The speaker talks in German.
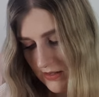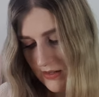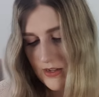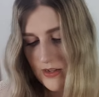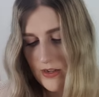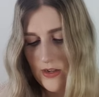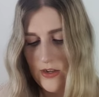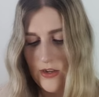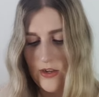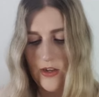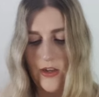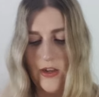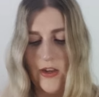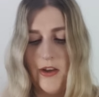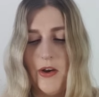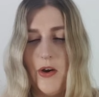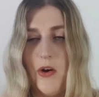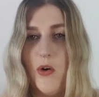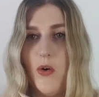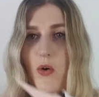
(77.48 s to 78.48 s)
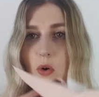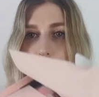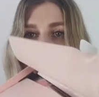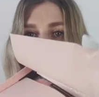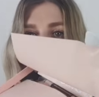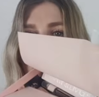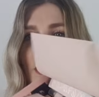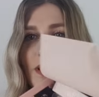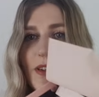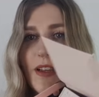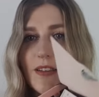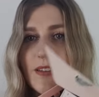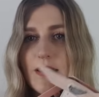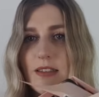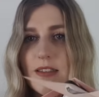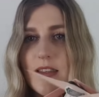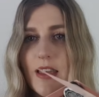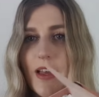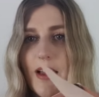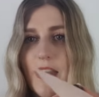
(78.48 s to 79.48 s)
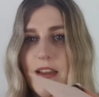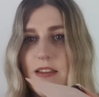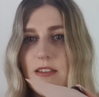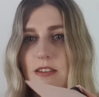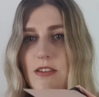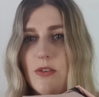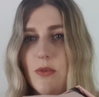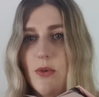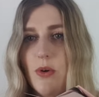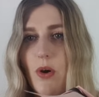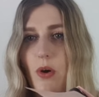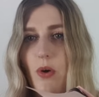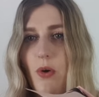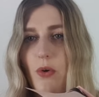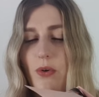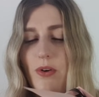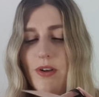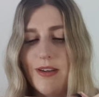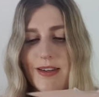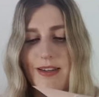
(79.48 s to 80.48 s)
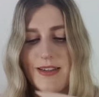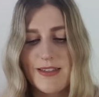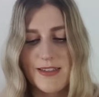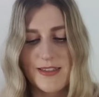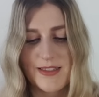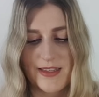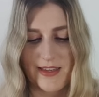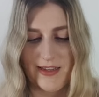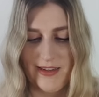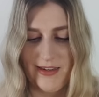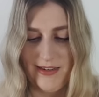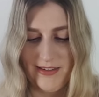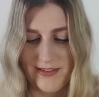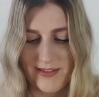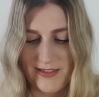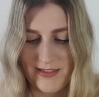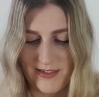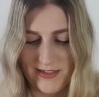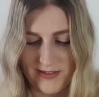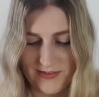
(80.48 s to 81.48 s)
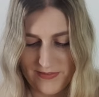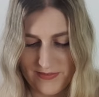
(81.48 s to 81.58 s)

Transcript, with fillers: Ah, ohne dass es reißt, du. Ohne dass es reißt.